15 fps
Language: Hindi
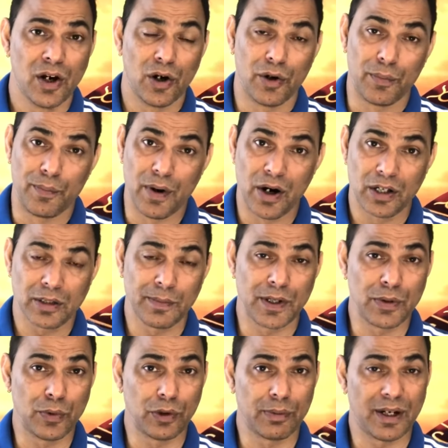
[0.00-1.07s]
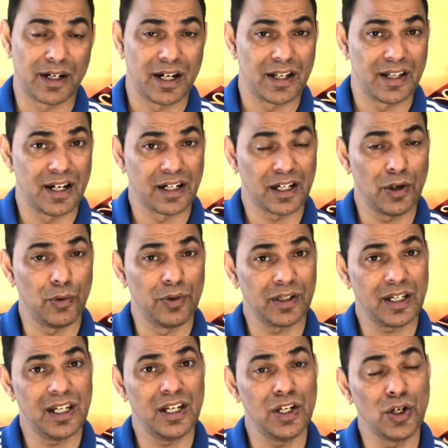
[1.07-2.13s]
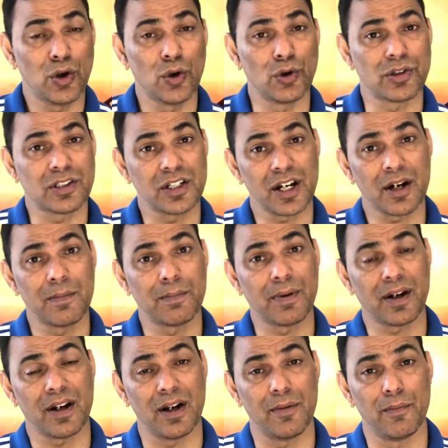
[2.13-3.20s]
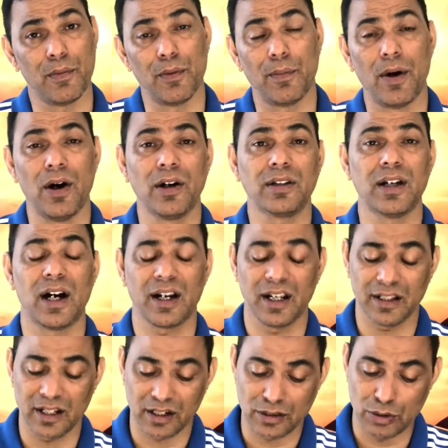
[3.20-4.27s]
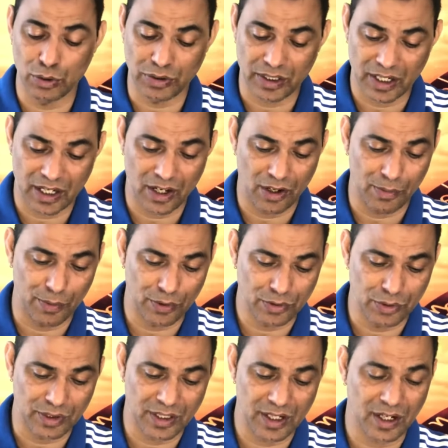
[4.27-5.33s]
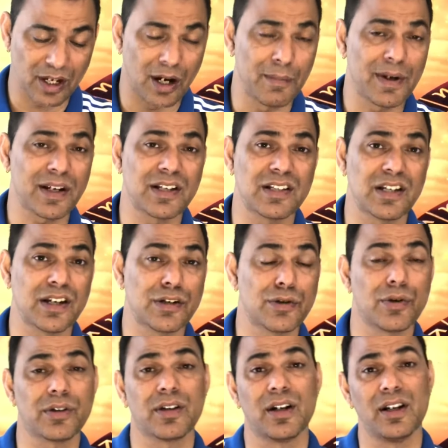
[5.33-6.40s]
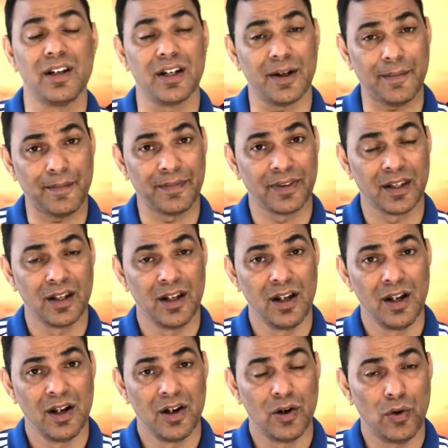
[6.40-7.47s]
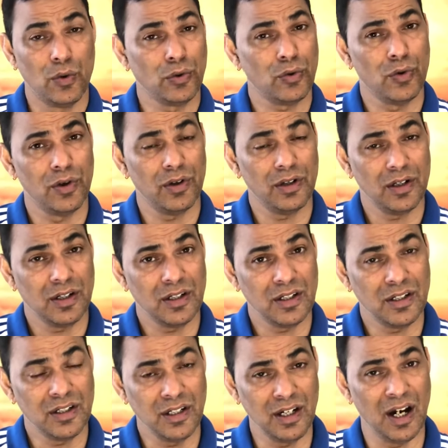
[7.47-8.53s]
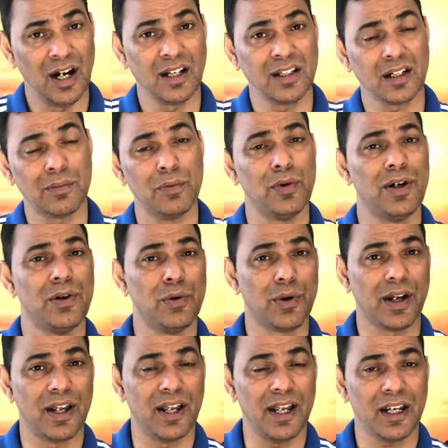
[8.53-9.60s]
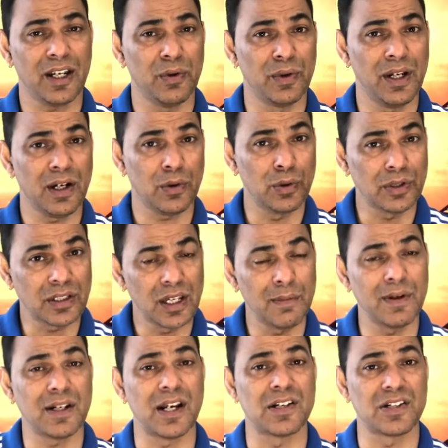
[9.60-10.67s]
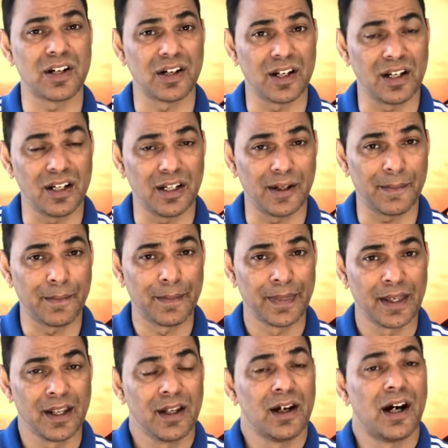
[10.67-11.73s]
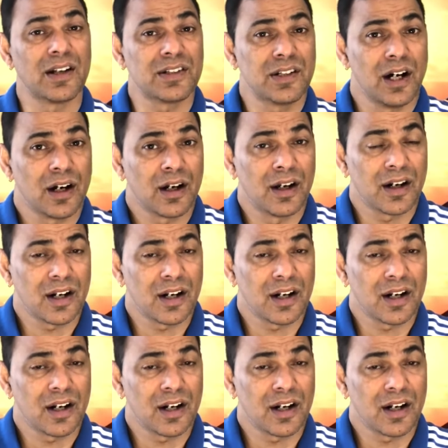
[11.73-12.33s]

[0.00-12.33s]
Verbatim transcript: और बहुत मजबूत बैठा है यानी कि उनकी ईगो चरम पर है वो बहुत आगे तक सोच रहे हैं और वो सोचते हैं कि हमें किसी की जरूरत नहीं है उनको यहाँ तक वो हो गए हैं कि उन्हें खुद की भी टेंशन नहीं है अच्छा कर